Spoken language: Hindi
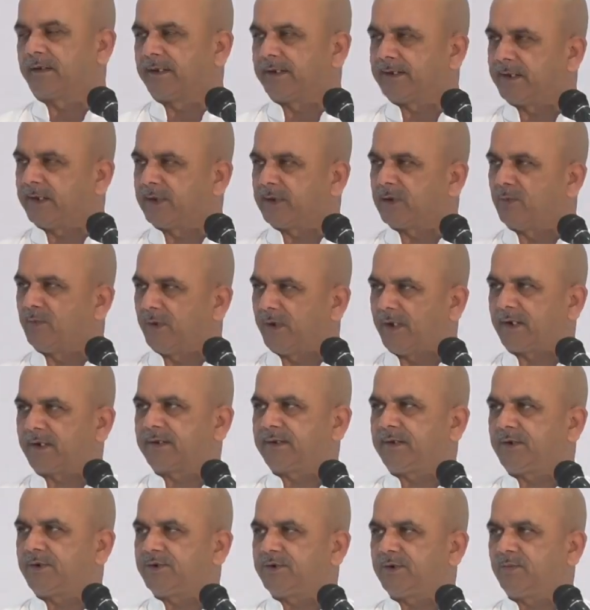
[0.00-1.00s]
किसी के
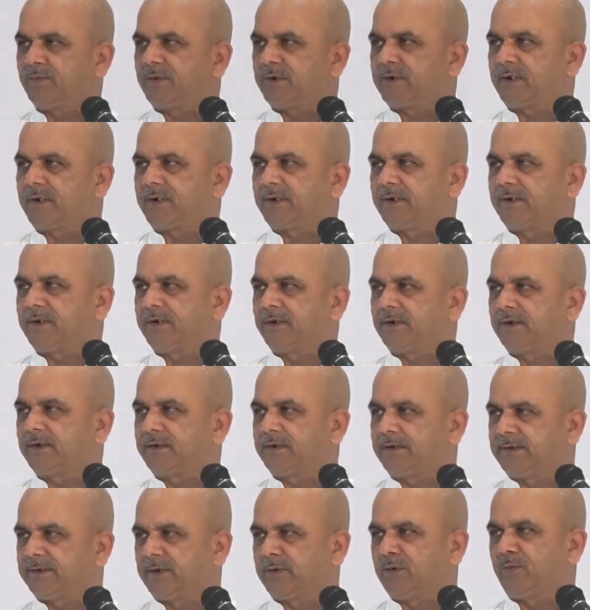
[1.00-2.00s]
मार्गदर्शन में करते हैं
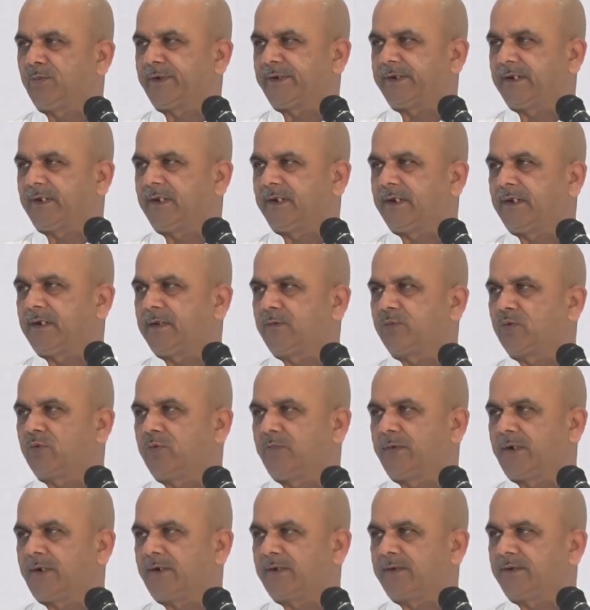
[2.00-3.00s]
किसी ने बताया आपको
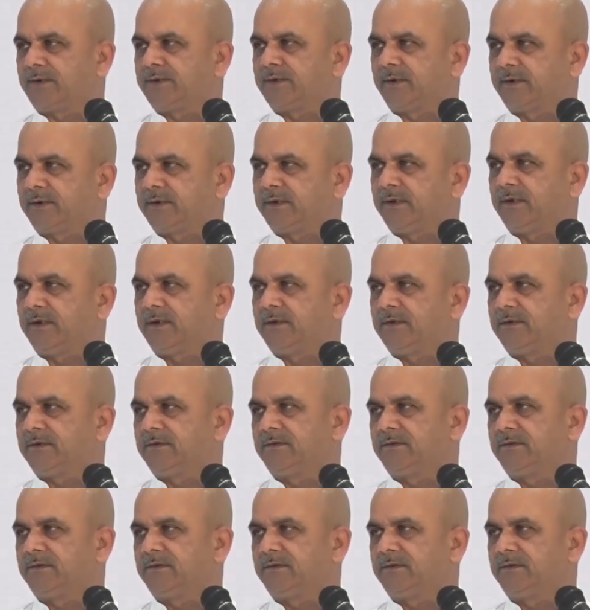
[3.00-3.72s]
मार्गदर्शन किया